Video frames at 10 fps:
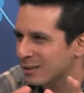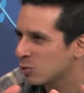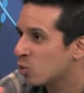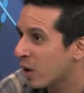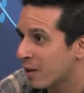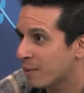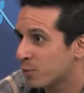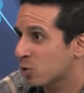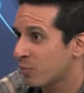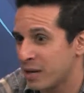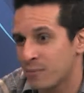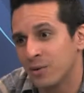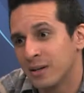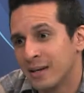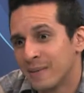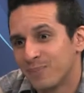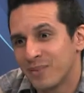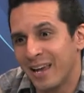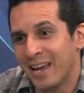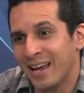nueva por lo mismo.
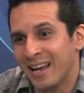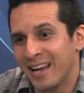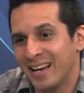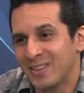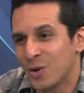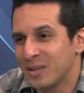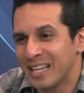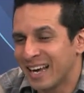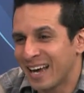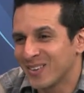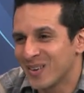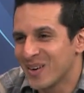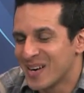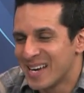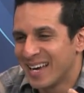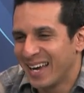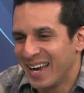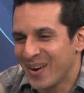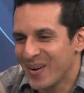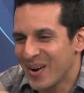Eh, el dominicano
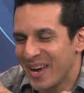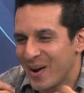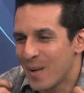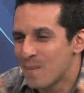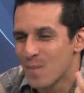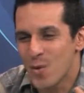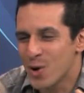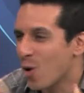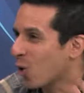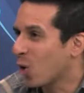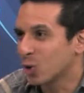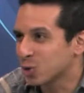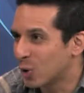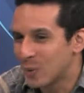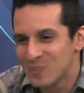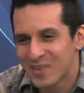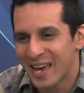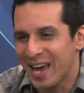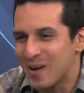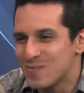es, es, muy jocoso,
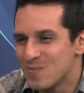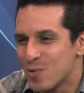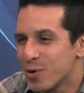es muy